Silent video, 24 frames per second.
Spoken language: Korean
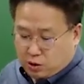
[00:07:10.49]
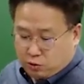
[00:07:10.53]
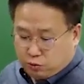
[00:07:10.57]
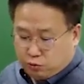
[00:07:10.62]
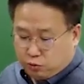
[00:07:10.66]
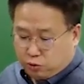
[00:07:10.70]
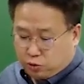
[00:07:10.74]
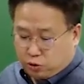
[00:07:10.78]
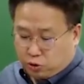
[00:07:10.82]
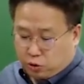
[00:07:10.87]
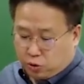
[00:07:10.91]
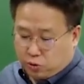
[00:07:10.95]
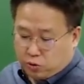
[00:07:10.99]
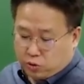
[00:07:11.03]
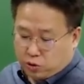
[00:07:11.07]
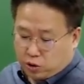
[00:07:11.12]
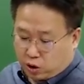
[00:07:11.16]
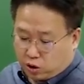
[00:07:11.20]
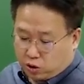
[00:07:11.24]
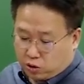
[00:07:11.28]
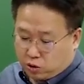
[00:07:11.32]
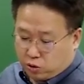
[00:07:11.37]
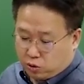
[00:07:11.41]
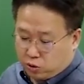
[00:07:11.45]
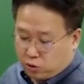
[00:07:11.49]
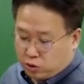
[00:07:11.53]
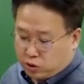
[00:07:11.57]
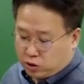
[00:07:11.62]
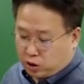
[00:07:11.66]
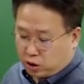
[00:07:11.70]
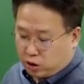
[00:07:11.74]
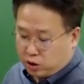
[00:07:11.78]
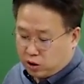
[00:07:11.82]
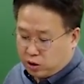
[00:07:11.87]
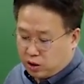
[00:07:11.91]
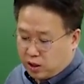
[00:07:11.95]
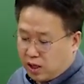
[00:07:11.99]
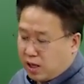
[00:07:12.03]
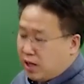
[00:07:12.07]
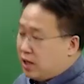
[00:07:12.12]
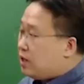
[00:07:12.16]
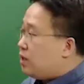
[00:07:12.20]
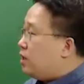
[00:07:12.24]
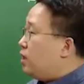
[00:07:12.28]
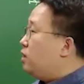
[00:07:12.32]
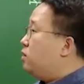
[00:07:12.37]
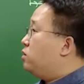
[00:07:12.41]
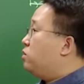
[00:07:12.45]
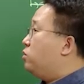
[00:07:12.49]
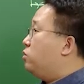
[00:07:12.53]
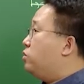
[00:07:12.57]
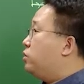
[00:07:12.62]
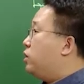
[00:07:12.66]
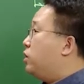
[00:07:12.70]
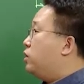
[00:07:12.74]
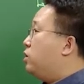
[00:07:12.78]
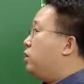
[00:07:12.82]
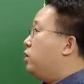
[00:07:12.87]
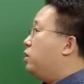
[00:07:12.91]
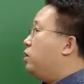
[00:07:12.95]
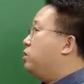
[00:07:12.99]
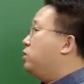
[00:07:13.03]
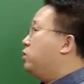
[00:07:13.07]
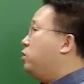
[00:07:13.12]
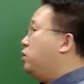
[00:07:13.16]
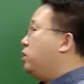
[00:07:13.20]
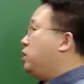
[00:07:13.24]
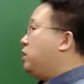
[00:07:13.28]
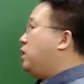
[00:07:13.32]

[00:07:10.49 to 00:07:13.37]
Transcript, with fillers: 유통 경로 전략이라는 것에 대해서